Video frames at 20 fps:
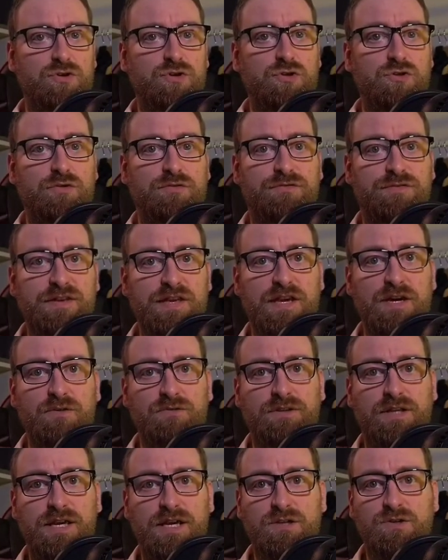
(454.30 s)
io sono fiero
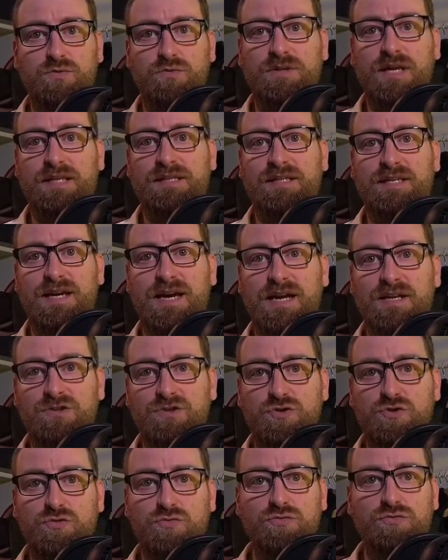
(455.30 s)
dei risultati
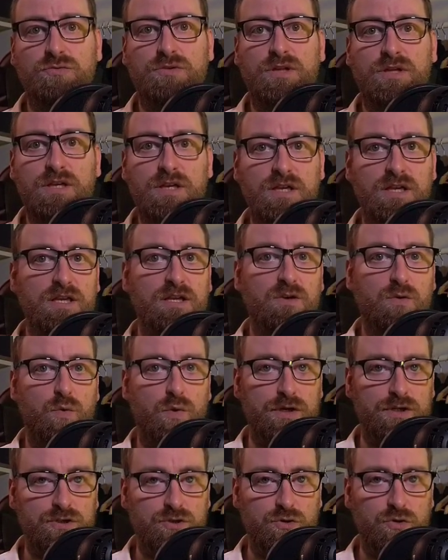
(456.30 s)
raggiunti in
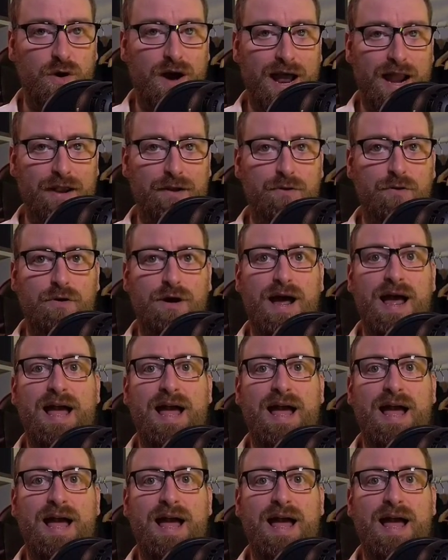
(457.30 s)
questo anno,